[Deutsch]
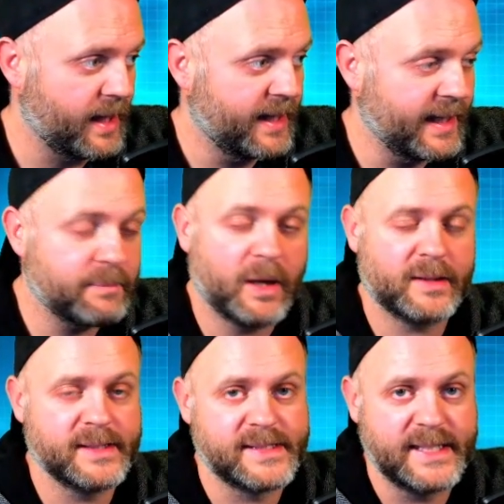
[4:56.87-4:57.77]
Ich mache
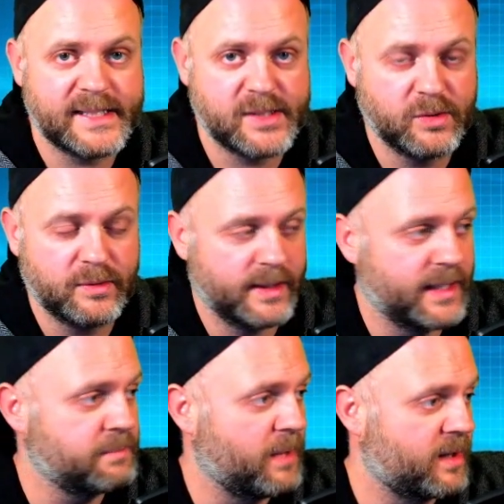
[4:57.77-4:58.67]
das nicht so.
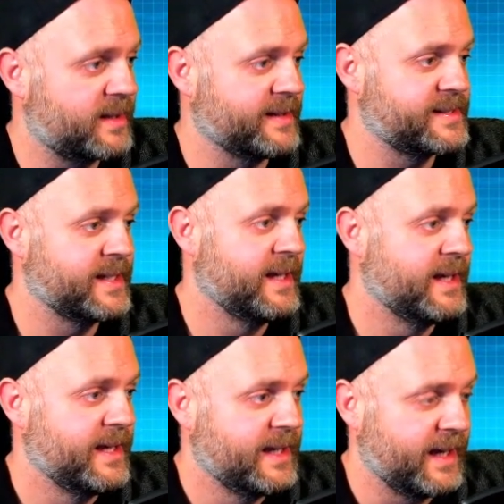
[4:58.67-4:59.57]
Ich mache das
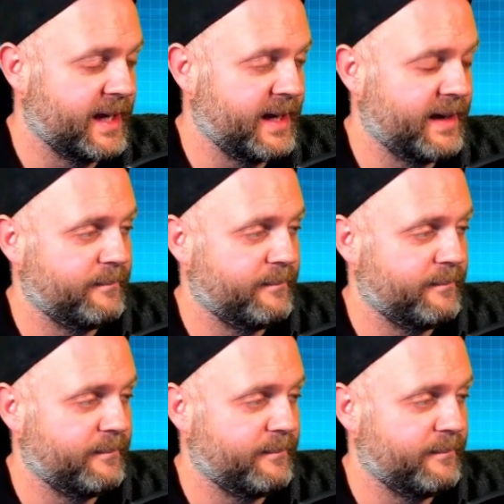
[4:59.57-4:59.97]
äh,